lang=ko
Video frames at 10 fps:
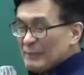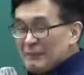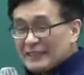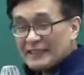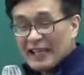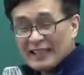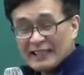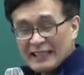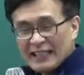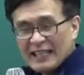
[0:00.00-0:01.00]

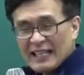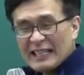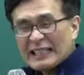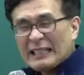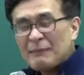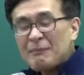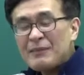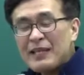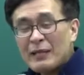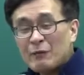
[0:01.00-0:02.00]
임차인이
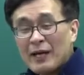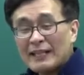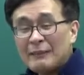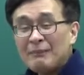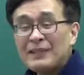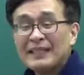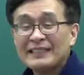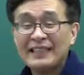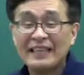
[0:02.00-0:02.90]
임대인과 임대차